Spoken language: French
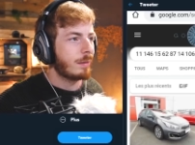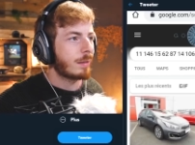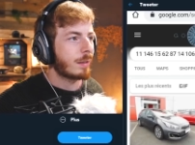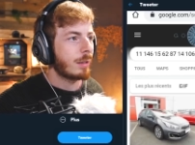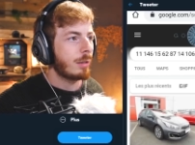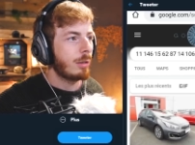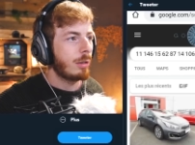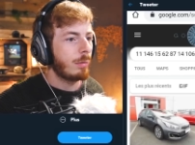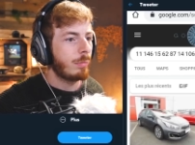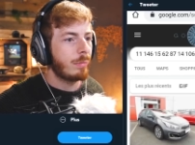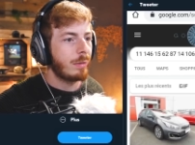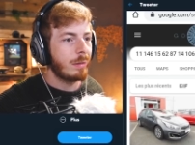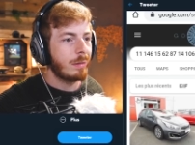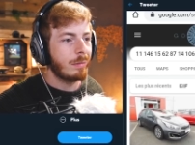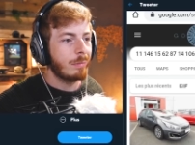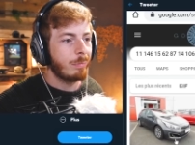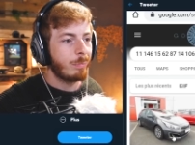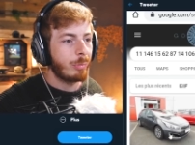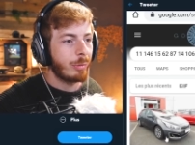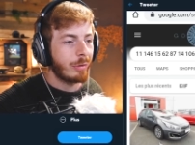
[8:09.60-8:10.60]
Très, petite,
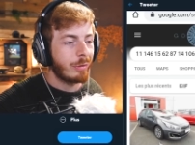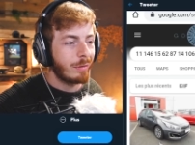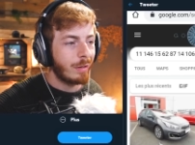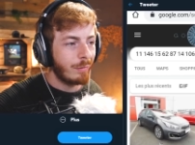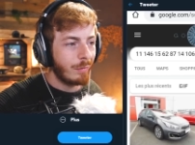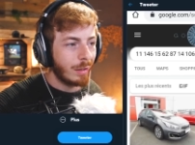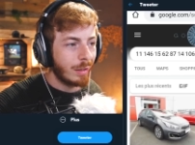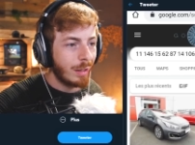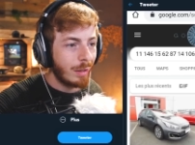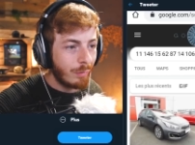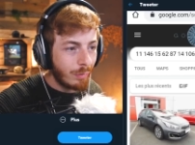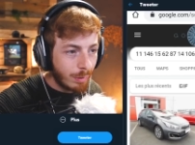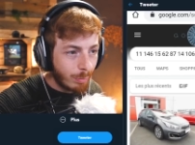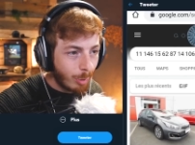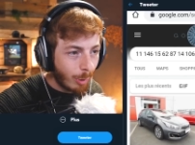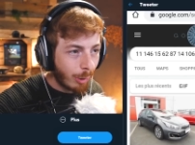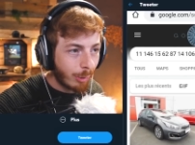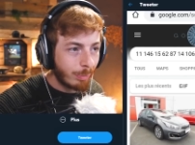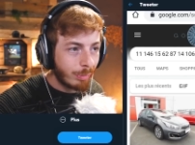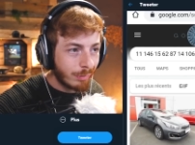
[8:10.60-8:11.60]
tu peux acheter avec des
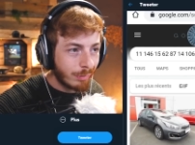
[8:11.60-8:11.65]
V-Bucks,